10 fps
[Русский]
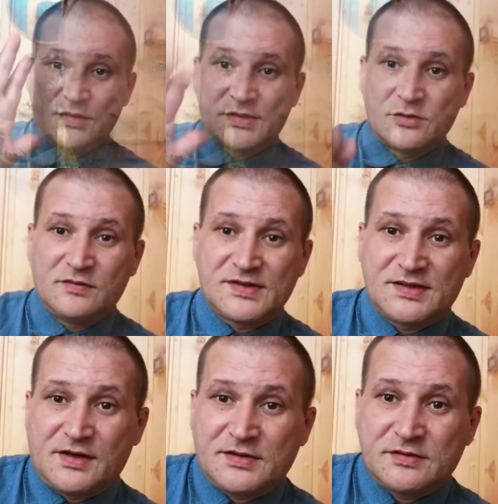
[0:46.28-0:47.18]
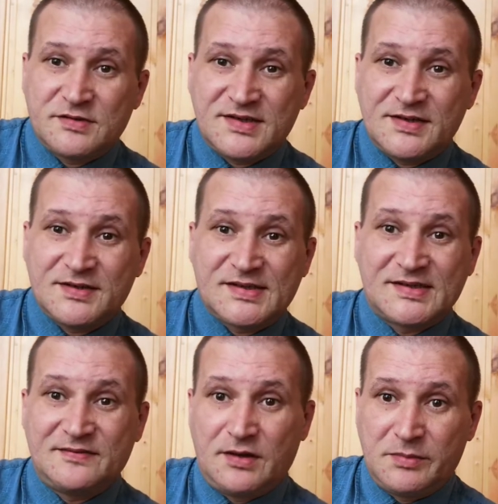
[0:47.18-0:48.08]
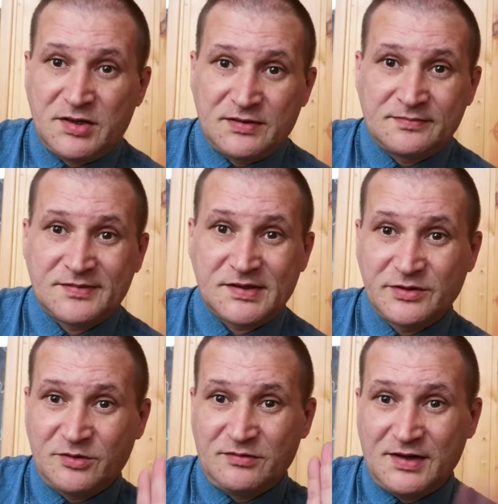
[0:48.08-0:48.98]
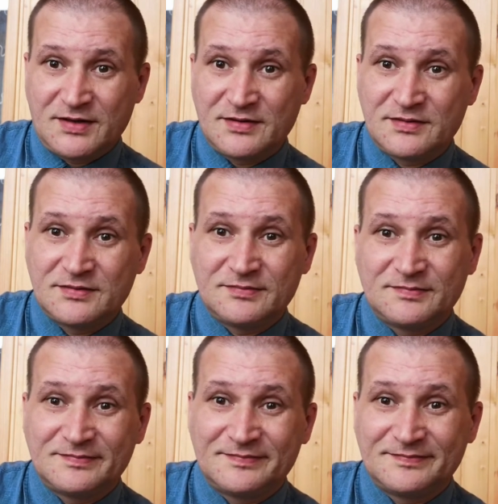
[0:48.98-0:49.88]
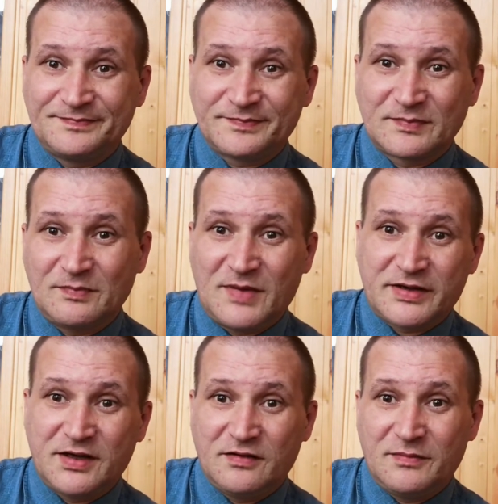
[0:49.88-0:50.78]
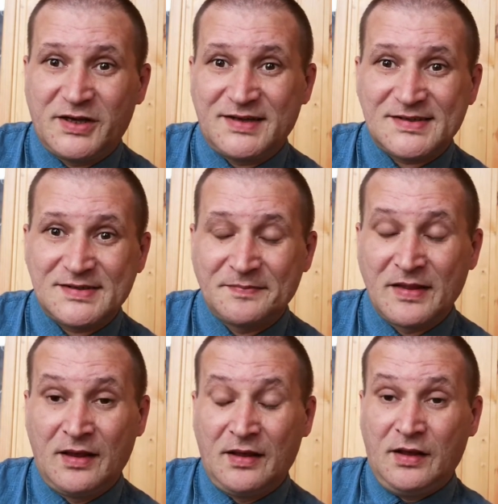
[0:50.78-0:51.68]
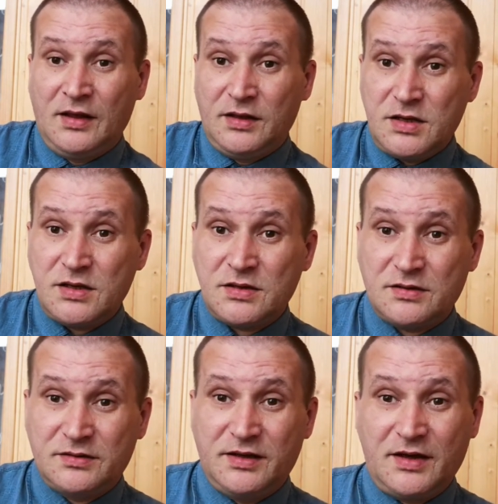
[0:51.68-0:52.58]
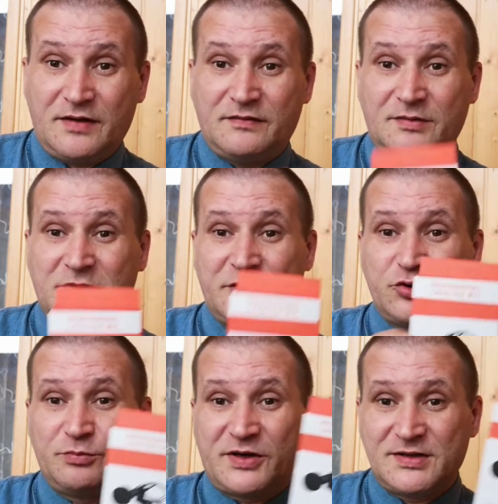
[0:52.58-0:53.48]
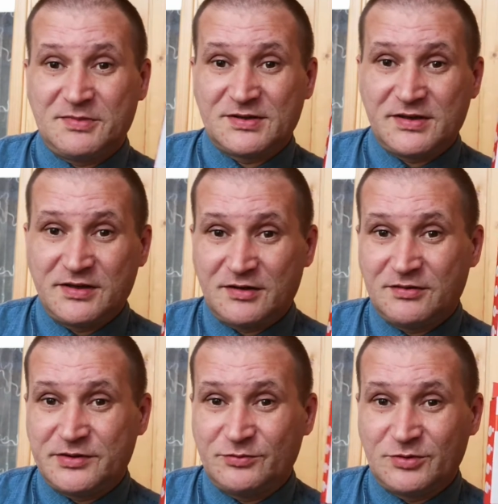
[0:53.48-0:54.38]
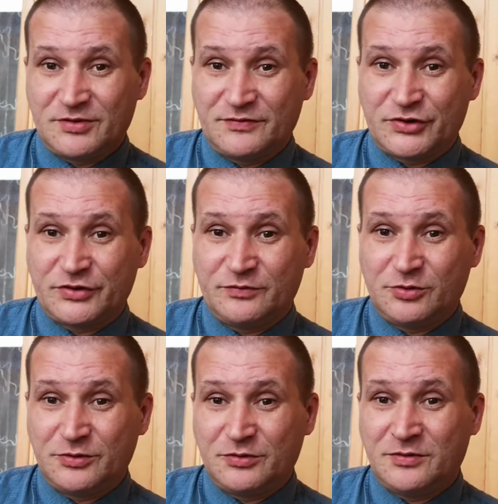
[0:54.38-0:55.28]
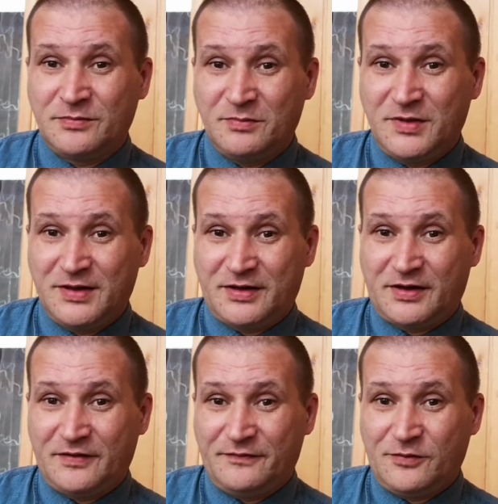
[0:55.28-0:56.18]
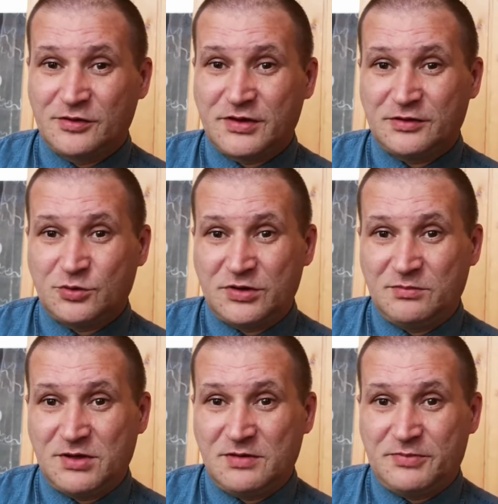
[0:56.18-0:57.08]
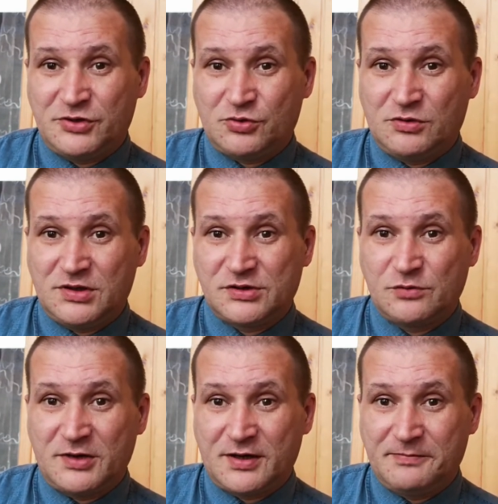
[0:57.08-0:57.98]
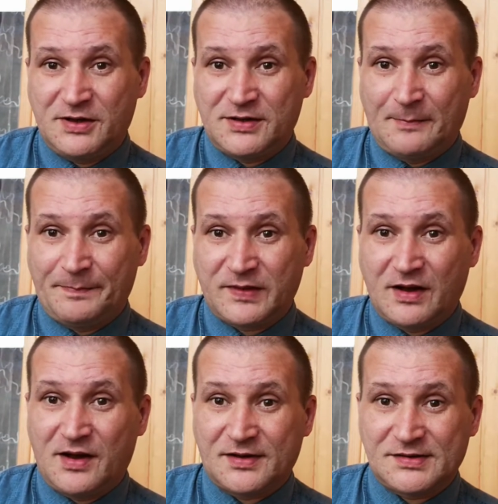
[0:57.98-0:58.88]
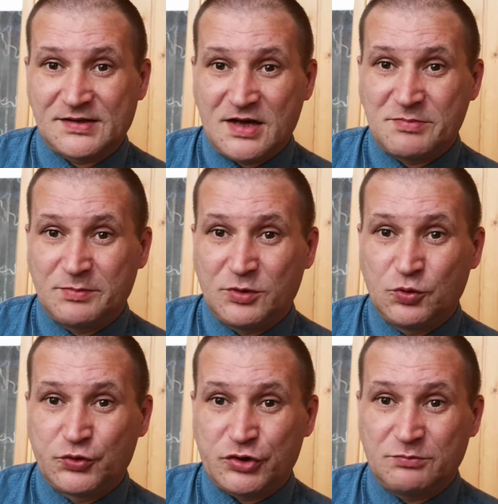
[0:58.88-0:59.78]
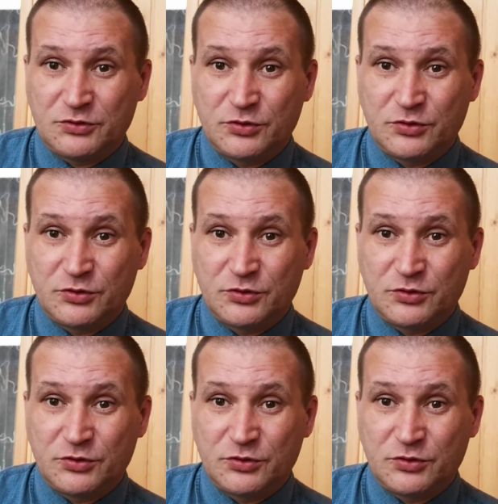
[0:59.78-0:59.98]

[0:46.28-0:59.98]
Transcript: И снова здравствуйте, с вами снова Маркелова Борис. И я вам хочу продемонстрировать вот вживую микрофон, который мне пришел от суперкопилки. Как самому лучшему.